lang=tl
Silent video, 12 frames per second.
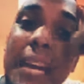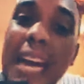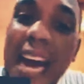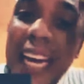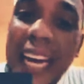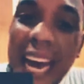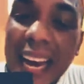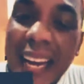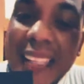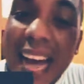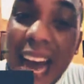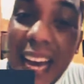
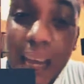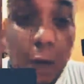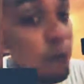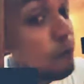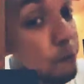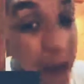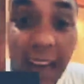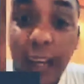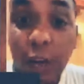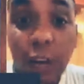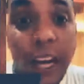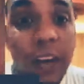pinaalala sa akin nung
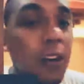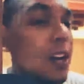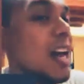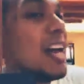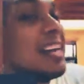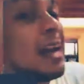pakyo na yon